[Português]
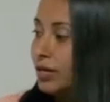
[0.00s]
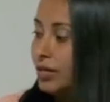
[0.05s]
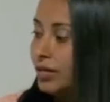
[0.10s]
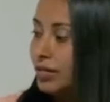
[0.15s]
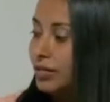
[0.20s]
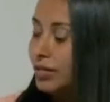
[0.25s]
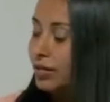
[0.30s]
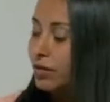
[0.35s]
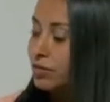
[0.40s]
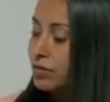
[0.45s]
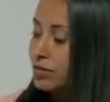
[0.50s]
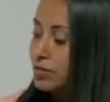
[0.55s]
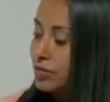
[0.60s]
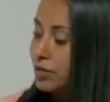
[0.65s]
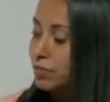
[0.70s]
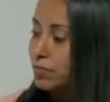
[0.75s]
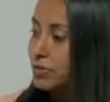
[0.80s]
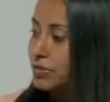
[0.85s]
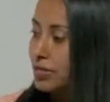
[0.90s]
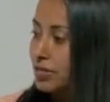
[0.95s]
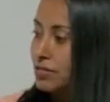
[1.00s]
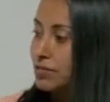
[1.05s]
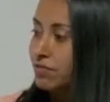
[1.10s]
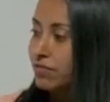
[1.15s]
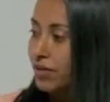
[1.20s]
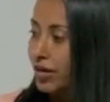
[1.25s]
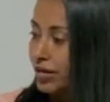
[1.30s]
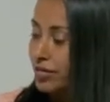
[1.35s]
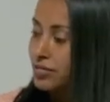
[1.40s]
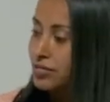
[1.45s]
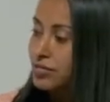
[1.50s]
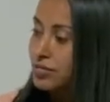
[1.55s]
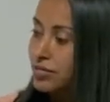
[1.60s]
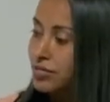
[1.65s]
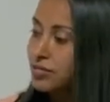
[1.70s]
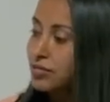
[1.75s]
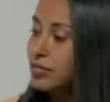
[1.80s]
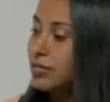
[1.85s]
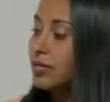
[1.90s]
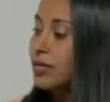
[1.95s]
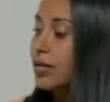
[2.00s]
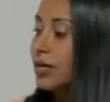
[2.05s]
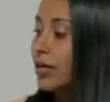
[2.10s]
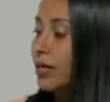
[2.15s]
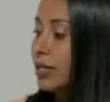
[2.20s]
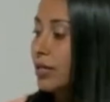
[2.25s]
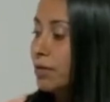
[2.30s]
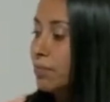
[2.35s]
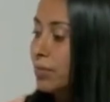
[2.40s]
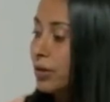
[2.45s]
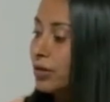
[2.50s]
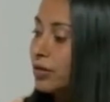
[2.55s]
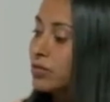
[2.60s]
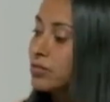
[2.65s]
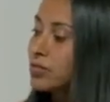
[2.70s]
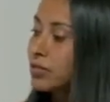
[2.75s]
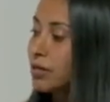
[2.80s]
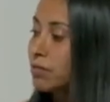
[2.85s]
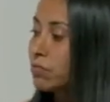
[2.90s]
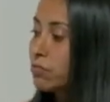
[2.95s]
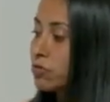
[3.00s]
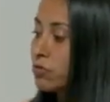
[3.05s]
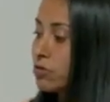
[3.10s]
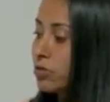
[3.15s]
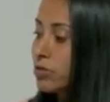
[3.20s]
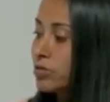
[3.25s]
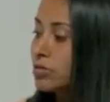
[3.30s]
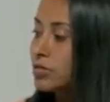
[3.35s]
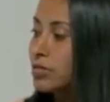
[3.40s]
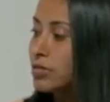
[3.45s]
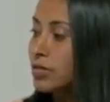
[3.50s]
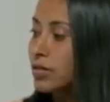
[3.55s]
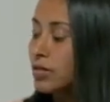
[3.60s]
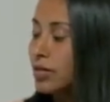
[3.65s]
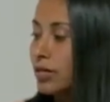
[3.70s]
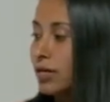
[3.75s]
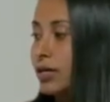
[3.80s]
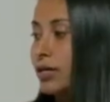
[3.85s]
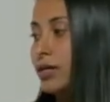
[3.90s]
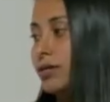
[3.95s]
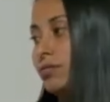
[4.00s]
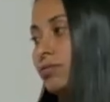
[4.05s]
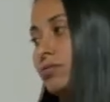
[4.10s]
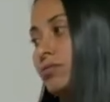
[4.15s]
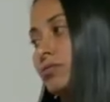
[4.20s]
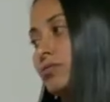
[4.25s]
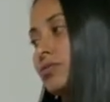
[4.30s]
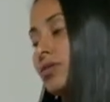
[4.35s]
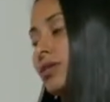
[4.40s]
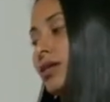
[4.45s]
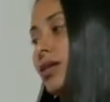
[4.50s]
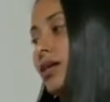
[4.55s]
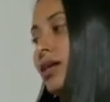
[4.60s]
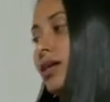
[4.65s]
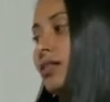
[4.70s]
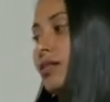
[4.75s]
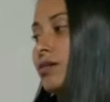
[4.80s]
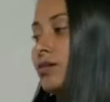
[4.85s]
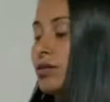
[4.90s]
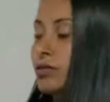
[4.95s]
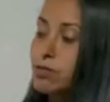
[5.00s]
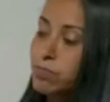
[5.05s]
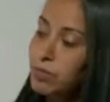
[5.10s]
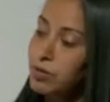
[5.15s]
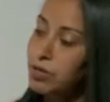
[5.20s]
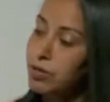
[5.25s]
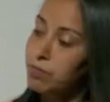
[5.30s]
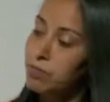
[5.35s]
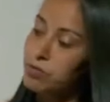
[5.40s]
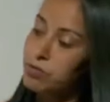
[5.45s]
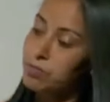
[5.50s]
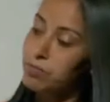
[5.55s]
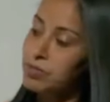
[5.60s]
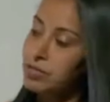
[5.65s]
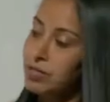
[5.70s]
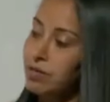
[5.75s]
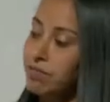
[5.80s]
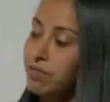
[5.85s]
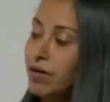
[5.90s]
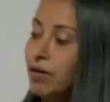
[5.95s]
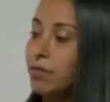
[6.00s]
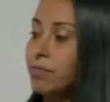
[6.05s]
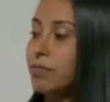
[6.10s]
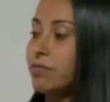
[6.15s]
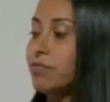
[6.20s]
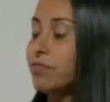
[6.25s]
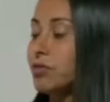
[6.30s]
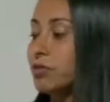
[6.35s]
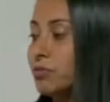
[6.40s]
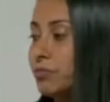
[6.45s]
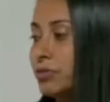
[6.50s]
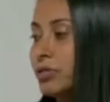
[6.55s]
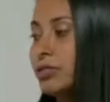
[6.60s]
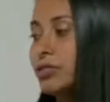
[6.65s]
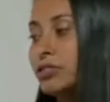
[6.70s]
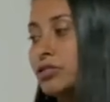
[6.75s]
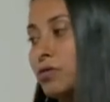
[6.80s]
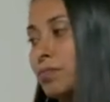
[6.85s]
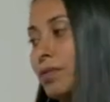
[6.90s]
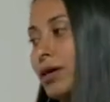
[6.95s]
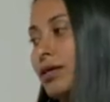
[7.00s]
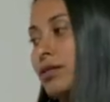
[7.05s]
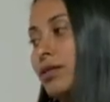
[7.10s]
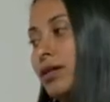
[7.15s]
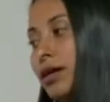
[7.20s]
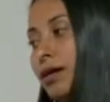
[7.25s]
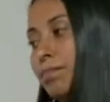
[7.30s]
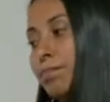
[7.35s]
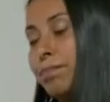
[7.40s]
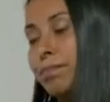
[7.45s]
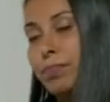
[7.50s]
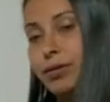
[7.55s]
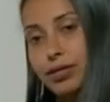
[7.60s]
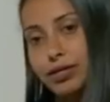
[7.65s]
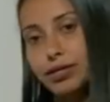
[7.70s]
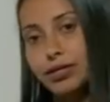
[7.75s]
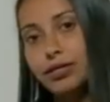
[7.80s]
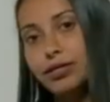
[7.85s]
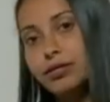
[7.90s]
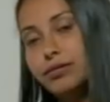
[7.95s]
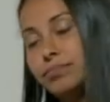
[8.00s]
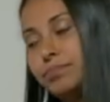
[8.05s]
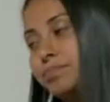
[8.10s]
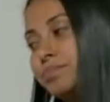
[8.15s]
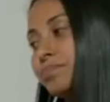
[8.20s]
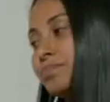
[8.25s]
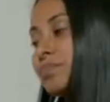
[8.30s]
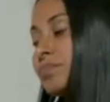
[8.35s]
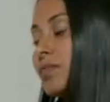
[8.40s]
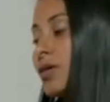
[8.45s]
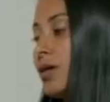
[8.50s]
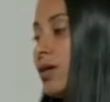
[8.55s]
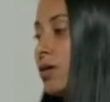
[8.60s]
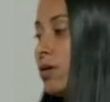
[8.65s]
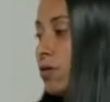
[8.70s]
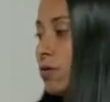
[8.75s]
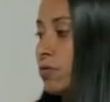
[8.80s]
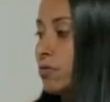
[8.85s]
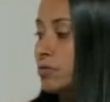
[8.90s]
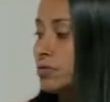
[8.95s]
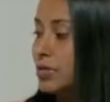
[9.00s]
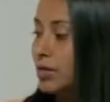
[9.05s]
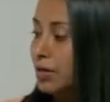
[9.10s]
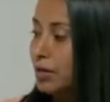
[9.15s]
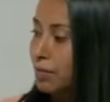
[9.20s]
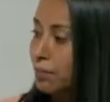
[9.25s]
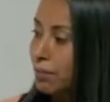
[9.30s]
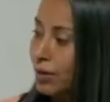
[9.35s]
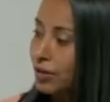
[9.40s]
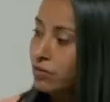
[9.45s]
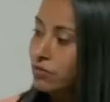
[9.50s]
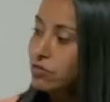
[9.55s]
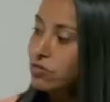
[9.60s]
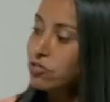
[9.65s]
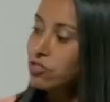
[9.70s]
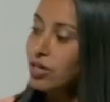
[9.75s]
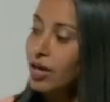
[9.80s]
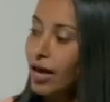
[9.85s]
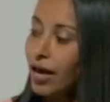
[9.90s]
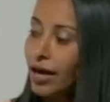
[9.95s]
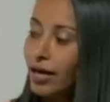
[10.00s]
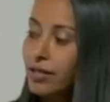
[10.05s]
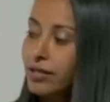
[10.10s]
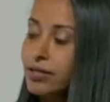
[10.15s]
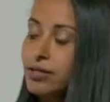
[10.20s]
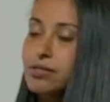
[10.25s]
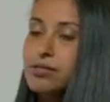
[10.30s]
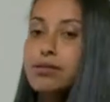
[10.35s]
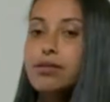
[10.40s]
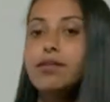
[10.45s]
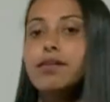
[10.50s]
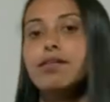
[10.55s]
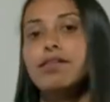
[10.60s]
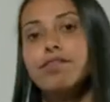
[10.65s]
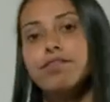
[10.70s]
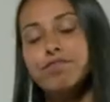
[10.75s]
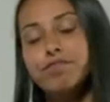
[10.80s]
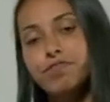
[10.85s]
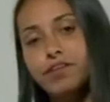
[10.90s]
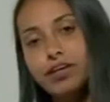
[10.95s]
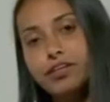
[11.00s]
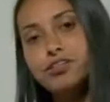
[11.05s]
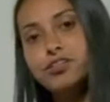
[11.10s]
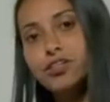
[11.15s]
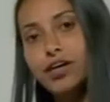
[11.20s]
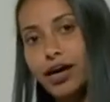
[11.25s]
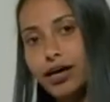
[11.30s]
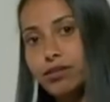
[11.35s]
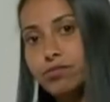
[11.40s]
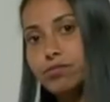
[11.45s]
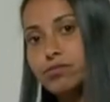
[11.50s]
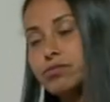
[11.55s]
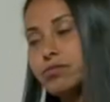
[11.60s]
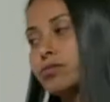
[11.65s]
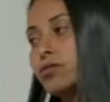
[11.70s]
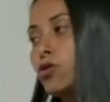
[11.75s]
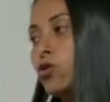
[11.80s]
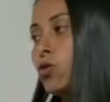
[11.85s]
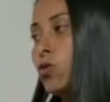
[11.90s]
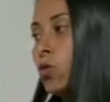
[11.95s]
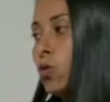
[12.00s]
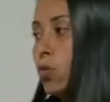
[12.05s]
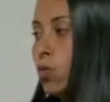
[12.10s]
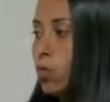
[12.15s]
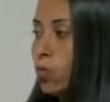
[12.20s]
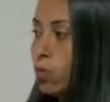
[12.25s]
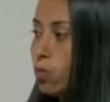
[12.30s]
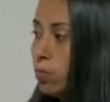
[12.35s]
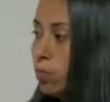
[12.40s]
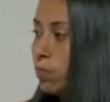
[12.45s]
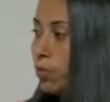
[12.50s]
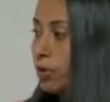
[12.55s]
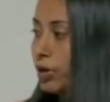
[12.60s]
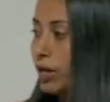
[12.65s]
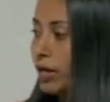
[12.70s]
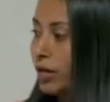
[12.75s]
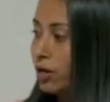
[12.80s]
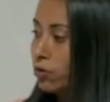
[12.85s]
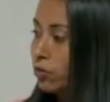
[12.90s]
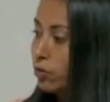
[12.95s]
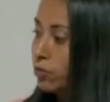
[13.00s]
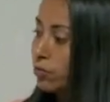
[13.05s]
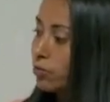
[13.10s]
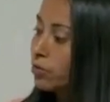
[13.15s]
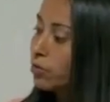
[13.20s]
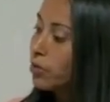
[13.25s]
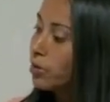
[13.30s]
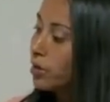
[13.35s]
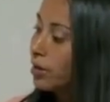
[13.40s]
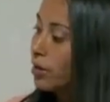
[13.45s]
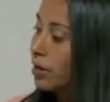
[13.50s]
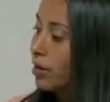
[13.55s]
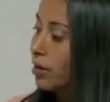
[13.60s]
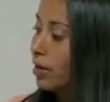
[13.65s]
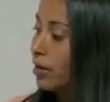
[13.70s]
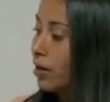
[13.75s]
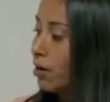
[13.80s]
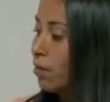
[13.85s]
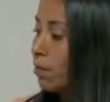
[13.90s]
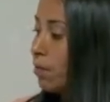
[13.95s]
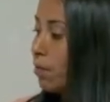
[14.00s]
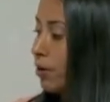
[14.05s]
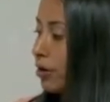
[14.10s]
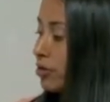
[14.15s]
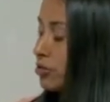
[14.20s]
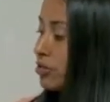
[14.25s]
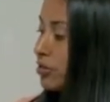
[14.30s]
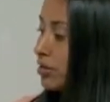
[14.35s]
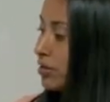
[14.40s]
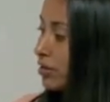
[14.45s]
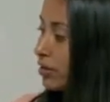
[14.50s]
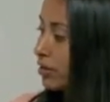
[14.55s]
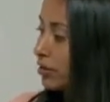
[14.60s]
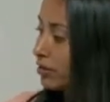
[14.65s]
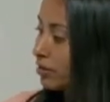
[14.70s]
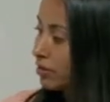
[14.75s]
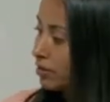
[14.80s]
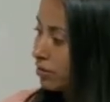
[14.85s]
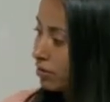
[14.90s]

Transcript: Então nós temos as vértices e também nós temos os ângulos. Então nós podemos observar uma figura geométrica plana com segmentos de retas fechados. Um polígono não pode ter